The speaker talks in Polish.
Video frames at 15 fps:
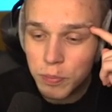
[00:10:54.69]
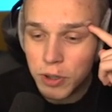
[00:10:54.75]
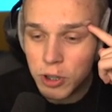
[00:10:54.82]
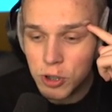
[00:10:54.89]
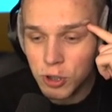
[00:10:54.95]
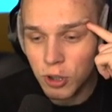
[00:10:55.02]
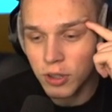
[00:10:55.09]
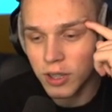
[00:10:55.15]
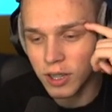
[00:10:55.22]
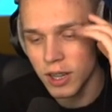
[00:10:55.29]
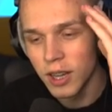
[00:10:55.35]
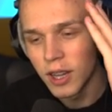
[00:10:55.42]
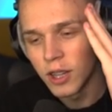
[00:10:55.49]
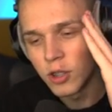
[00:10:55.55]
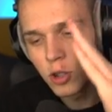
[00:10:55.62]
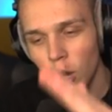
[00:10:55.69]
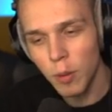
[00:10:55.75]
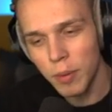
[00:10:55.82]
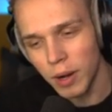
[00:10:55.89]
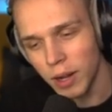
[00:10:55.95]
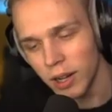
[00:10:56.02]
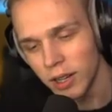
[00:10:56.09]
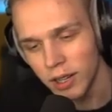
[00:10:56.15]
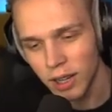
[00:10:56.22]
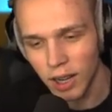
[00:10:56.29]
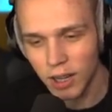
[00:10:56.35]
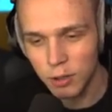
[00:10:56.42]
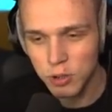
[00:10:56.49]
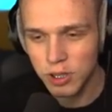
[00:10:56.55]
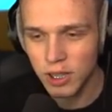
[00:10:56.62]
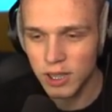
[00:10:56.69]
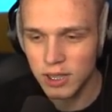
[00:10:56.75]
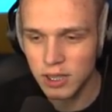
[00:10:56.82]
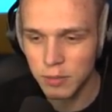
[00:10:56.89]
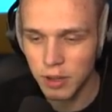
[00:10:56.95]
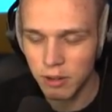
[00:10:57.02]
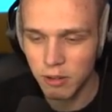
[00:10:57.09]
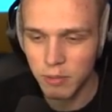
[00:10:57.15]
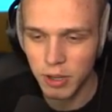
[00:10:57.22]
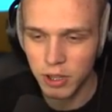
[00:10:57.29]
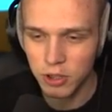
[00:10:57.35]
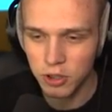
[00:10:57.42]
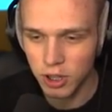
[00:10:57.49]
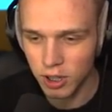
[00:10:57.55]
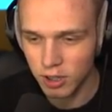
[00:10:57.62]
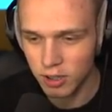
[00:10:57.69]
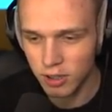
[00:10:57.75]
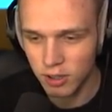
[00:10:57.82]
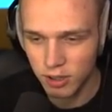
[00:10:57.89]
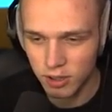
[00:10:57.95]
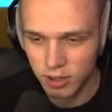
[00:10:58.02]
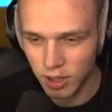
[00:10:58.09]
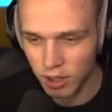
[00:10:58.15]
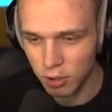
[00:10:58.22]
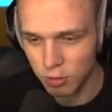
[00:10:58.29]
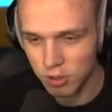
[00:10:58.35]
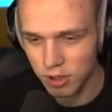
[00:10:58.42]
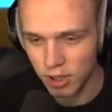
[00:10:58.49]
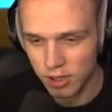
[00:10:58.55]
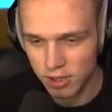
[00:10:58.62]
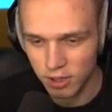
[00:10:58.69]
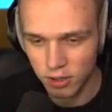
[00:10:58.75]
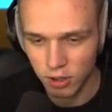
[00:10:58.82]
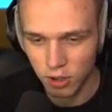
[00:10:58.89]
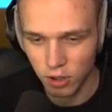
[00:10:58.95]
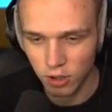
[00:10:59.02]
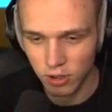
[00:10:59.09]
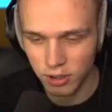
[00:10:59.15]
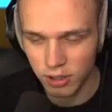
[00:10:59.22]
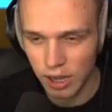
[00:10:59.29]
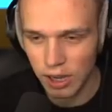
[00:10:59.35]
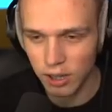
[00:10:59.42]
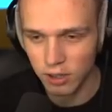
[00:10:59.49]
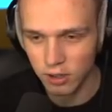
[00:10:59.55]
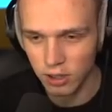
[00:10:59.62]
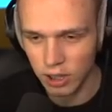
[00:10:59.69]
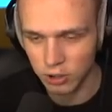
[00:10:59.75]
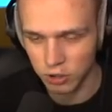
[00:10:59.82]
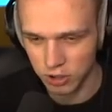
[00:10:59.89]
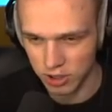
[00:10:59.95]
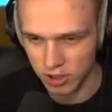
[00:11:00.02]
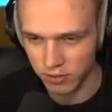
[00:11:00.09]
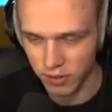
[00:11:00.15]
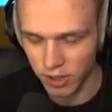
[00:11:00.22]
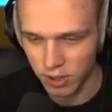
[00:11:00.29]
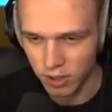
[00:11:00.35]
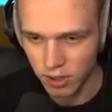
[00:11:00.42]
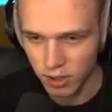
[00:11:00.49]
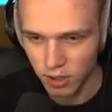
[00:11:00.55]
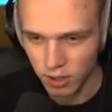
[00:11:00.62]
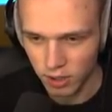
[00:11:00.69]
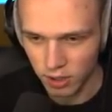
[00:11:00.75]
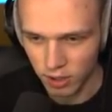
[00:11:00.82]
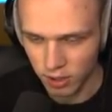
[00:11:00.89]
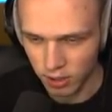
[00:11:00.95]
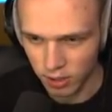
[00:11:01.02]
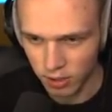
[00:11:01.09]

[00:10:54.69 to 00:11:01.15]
pierścionek. Dobra, halucynacje miałem jakieś. Y, nie halucynacje, ty. tylko jak, jak to się nazywa? Yy, no,